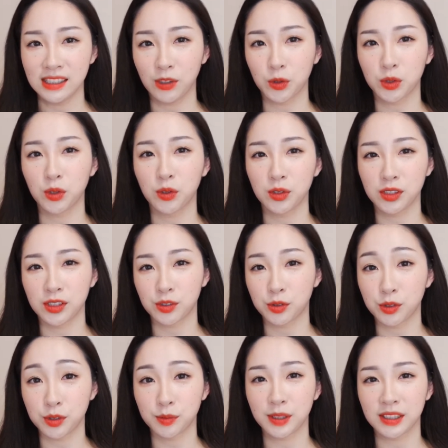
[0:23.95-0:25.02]
어떤 건지
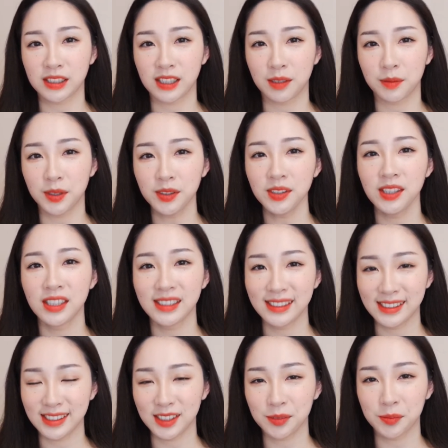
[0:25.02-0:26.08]
궁금하시다면
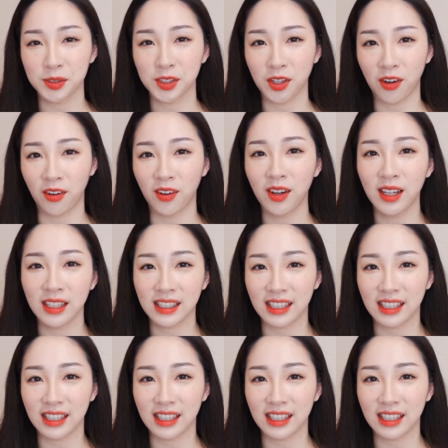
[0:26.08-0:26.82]
지금부터